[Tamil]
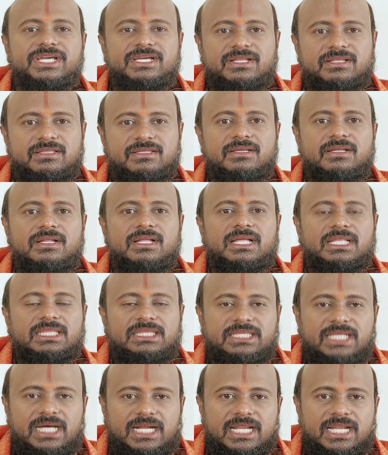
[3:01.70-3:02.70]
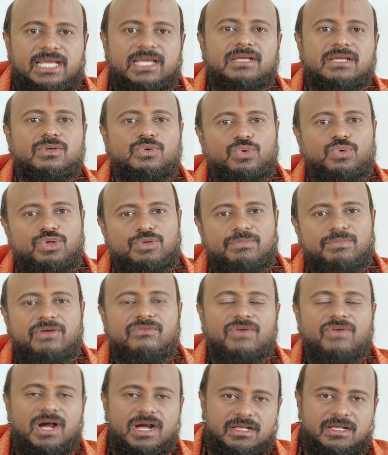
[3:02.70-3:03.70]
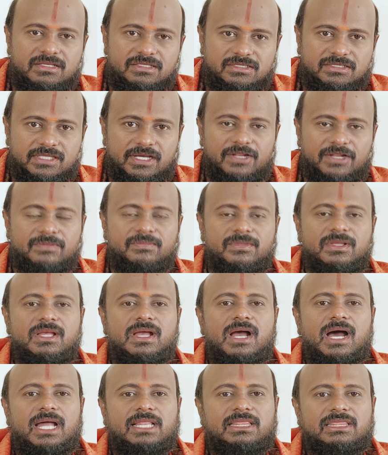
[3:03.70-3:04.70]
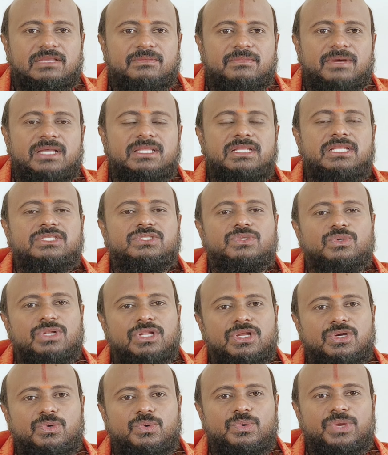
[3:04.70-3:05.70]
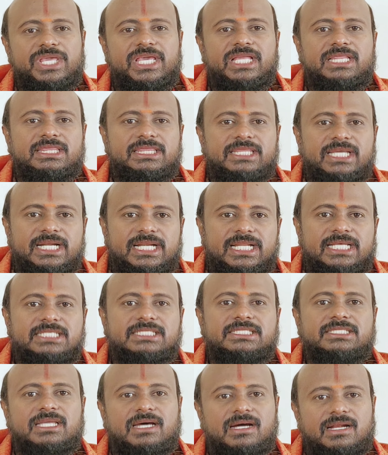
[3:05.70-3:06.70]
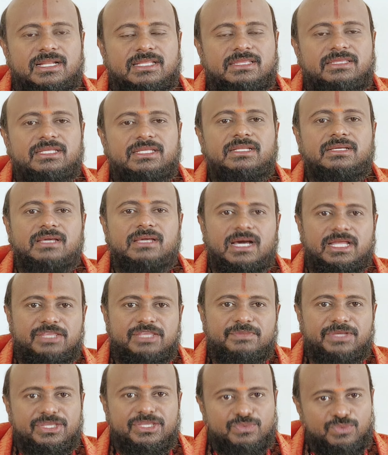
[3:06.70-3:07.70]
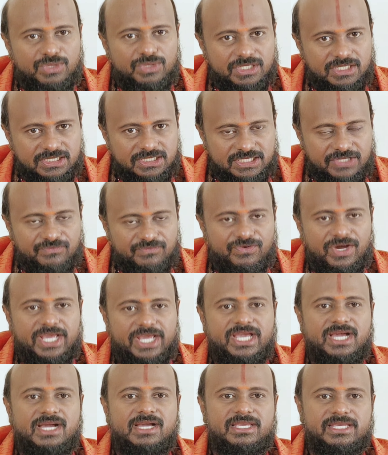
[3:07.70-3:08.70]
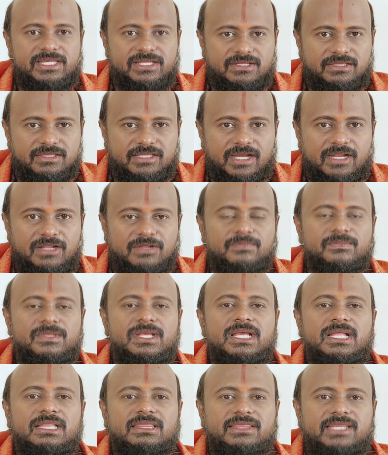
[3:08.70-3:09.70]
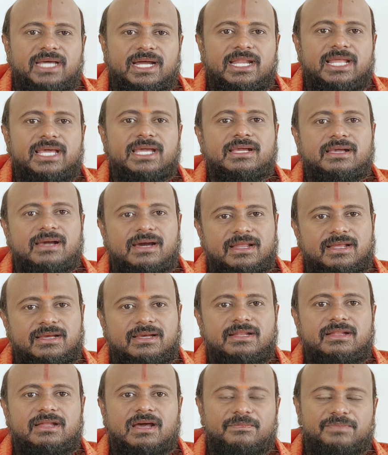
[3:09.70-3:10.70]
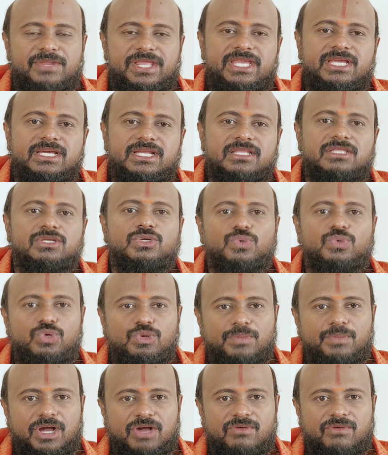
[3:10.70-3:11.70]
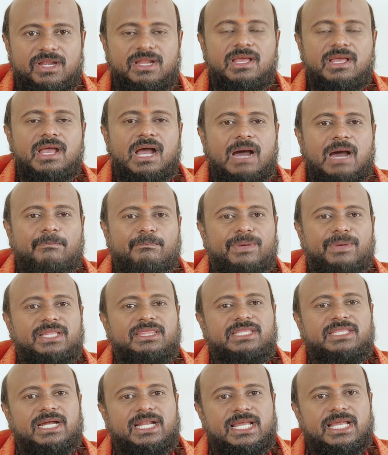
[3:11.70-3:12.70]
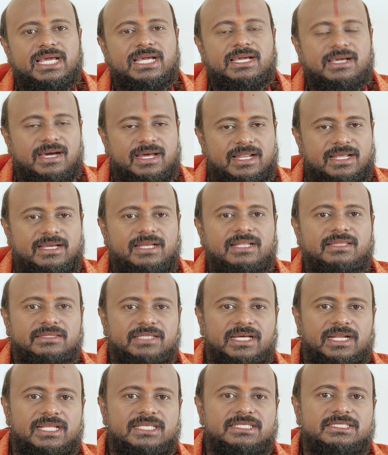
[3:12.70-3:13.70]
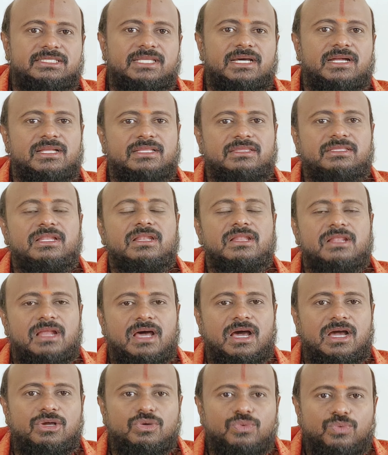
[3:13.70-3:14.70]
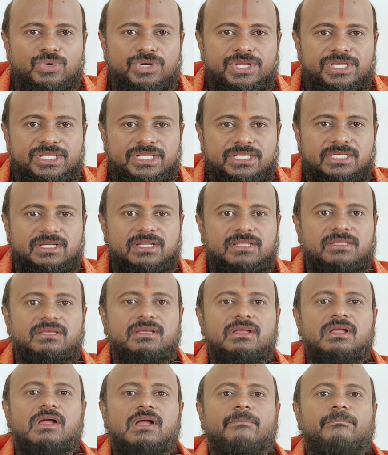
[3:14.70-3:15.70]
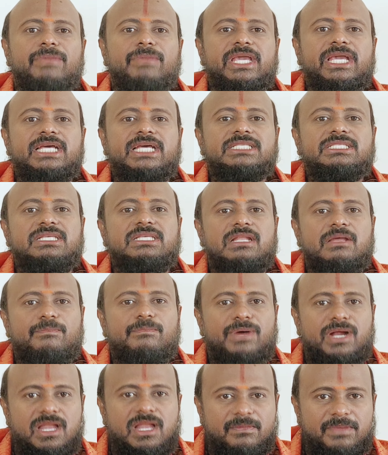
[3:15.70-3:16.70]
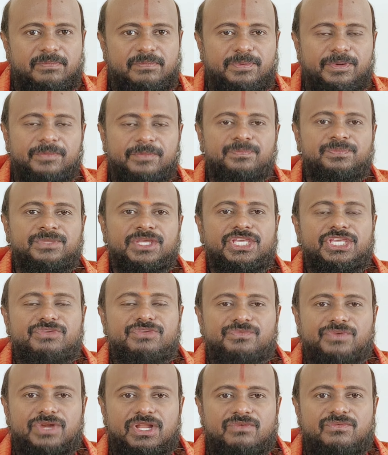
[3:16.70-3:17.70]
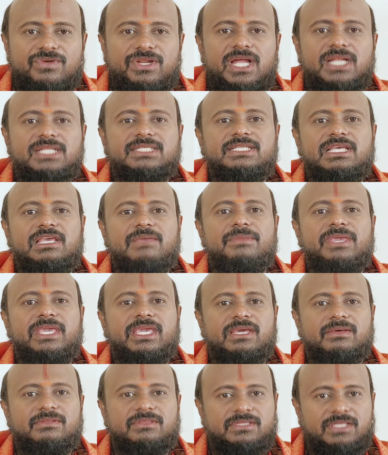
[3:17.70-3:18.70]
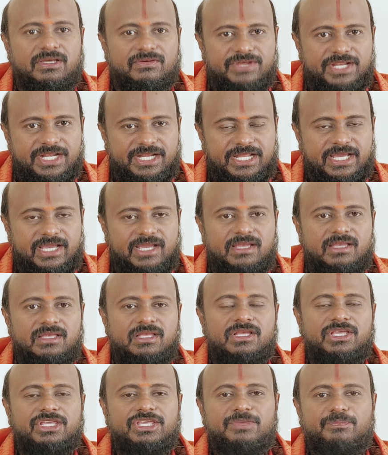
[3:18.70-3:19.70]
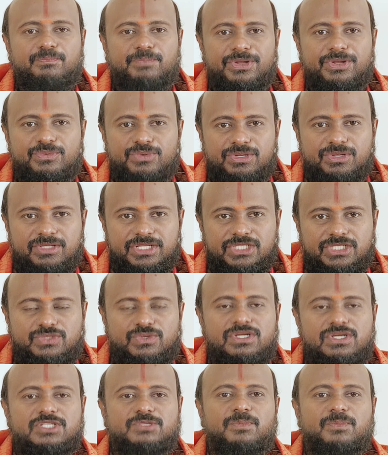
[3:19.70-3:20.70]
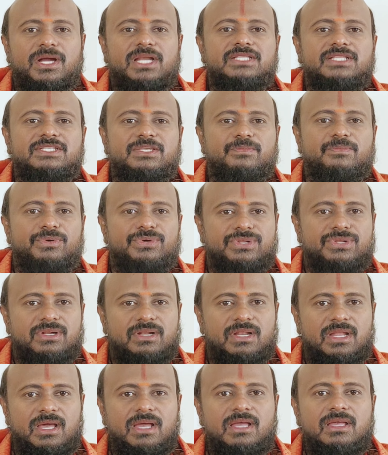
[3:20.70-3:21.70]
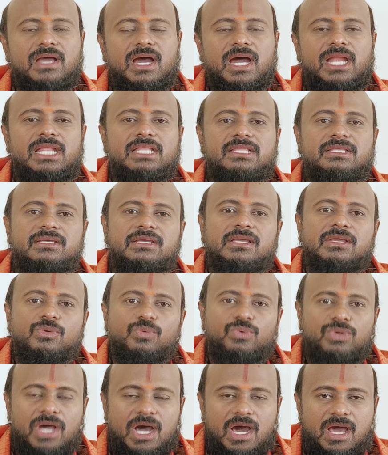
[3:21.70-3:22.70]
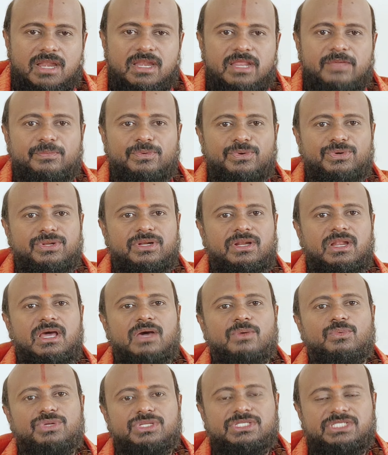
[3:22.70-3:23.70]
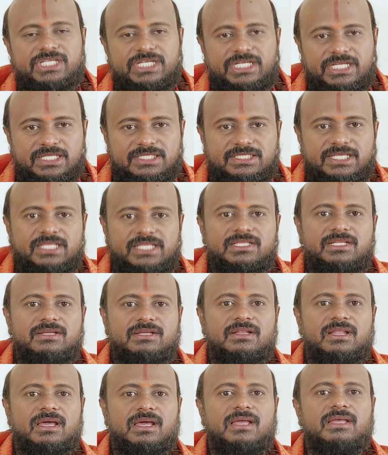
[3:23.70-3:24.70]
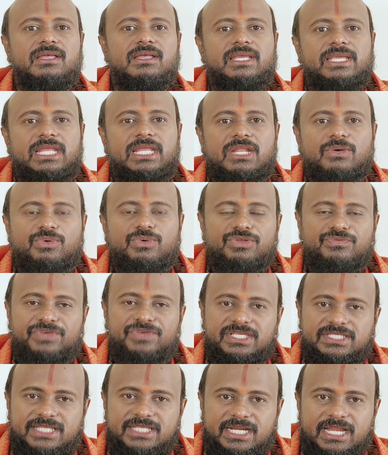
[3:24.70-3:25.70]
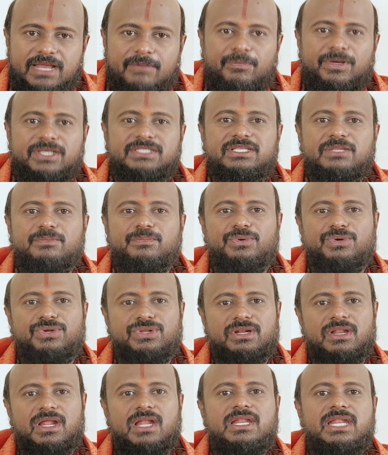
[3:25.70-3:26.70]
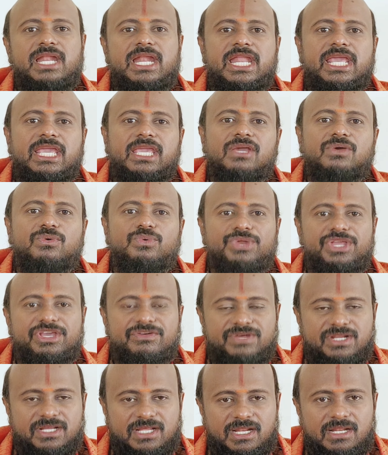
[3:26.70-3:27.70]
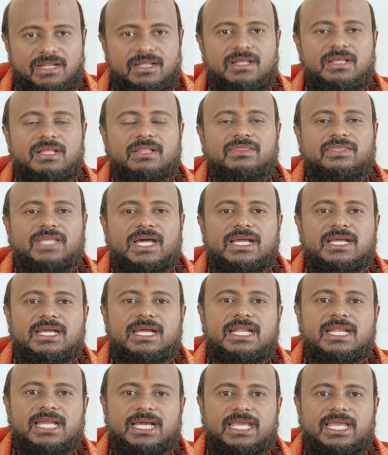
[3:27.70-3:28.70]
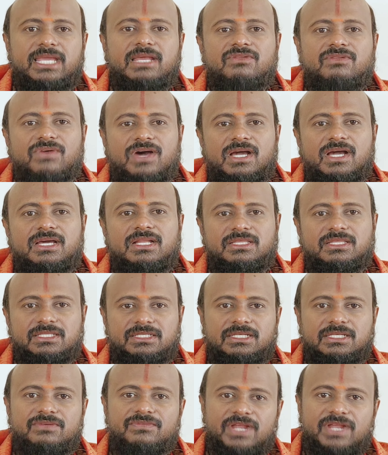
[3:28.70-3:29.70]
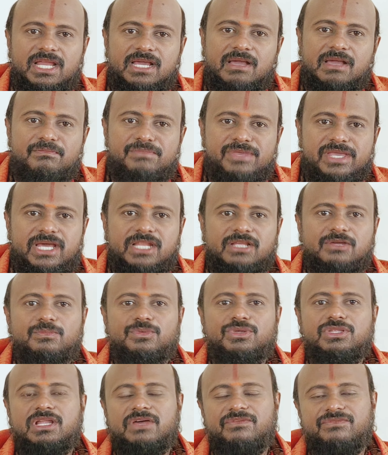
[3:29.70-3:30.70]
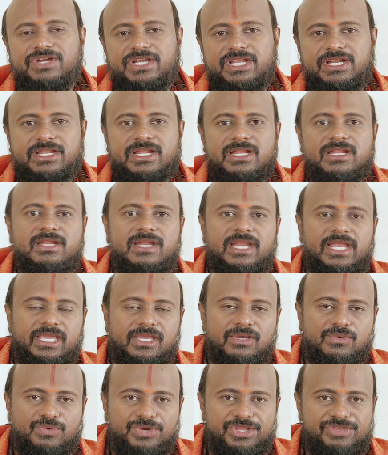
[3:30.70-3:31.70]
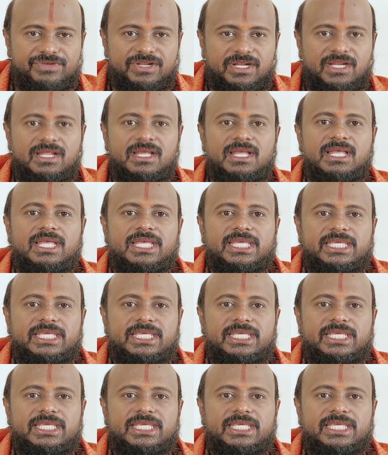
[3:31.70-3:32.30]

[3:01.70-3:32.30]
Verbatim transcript: வீடுங்கிறது தன குடும்ப வாக்குஸ்தானம் அந்த மாதிரி சொல்லக்கூடிய தனஸ்தானத்திற்கு அதிபதி உங்களுக்கு செவ்வாய் செவ்வாயாக இருந்தாலும் தன காரகன் அப்படிங்கிறது குரு பகவான் அப்ப தன காரகன் தனஸ்தானத்தில் ராகுவோடு இருக்கிறது மிக சிறப்பான அமைப்பு இவ்வளவு நாள் சேமிக்க தவறிட்டேன் இப்படி ஒரு இன்சூரன்ஸ் பாலிசி போட்டிருக்கலாம் அல்லது ஒரு ஆர்டி போட்டிருக்கலாம் ஒரு சிட்டு சேர்ந்துருக்கலாம் இல்லை ஒரு ஃபிக்ஸட் டெபாசிட் போட்டிருக்கலாம்னு நினைக்கக்கூடியவர்கள் தங்க நகைகள் வாங்குறதுக்கு விலை கம்மியாக இருக்கும்போது நான் விட்டுட்டேன்னு நினைக்கக்கூடியவர்கள்